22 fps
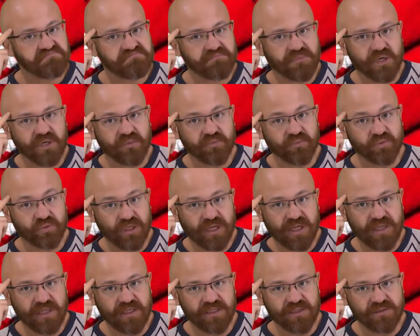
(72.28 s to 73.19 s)
Bakın bu da
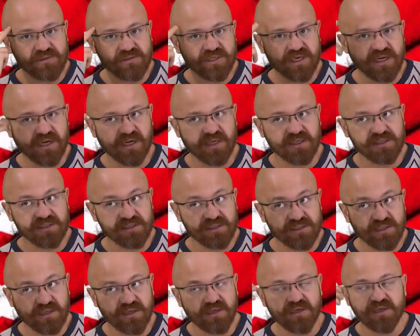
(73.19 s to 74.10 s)
ilginç. Yani
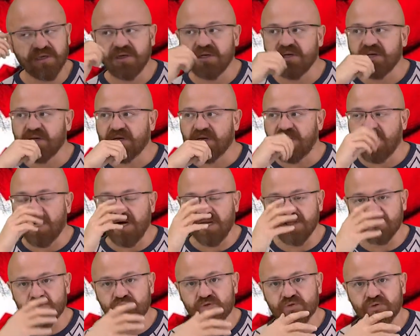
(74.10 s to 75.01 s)
aslında
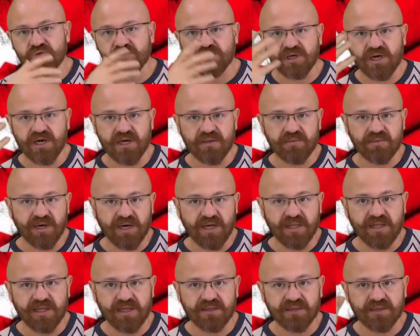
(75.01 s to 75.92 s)
alt söz sahibi
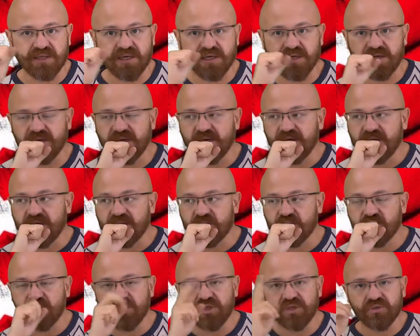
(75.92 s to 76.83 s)
alanda
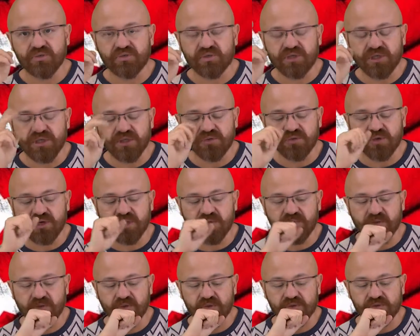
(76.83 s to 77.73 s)
bu iki ülkeyi
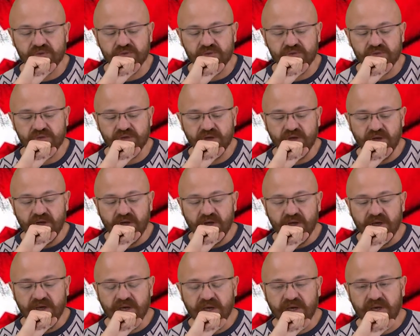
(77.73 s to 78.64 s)
görebiliyorsunuz.
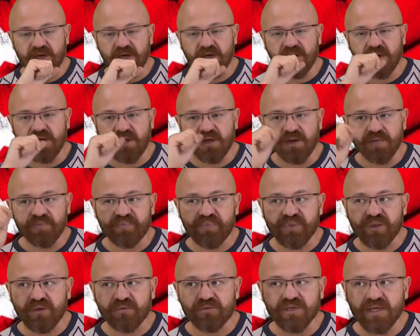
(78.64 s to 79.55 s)
Ee,
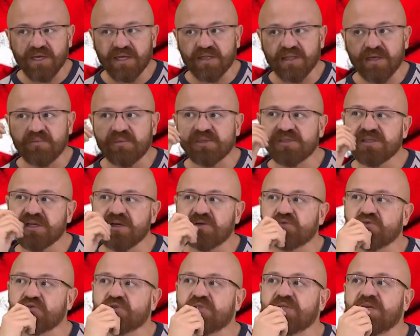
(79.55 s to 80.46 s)
öte yandan mesela
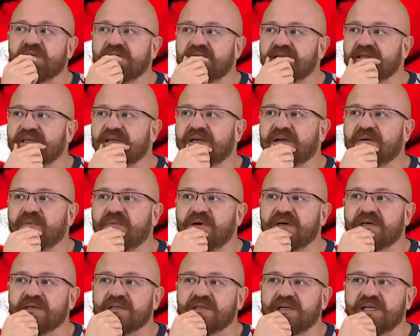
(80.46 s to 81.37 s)
Rus zenginlerine
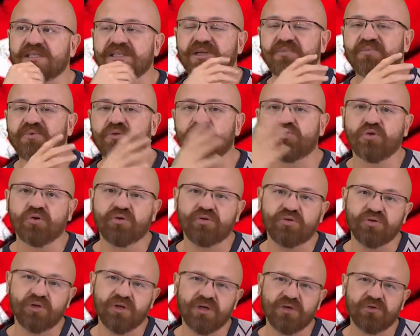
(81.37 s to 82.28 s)
bakın. Aslında
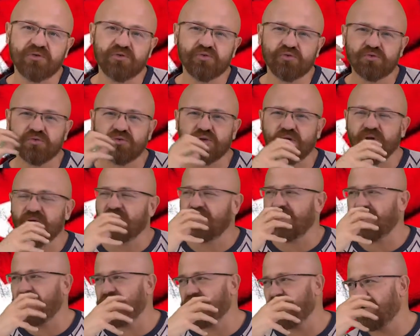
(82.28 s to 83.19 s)
birçok e, Rus
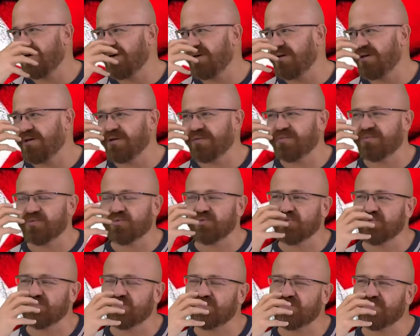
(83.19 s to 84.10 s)
e,
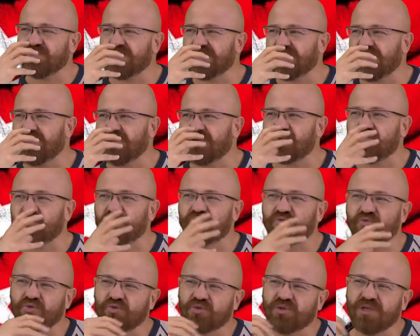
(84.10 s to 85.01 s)
işte
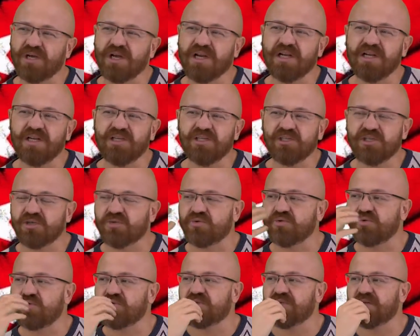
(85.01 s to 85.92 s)
Rusya ile
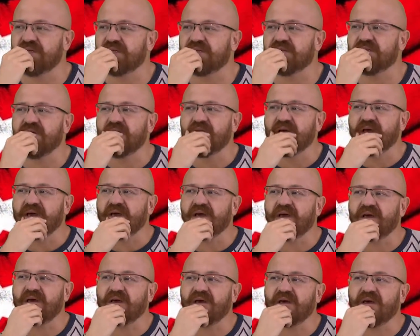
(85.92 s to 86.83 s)
ilişkili ülkenin e,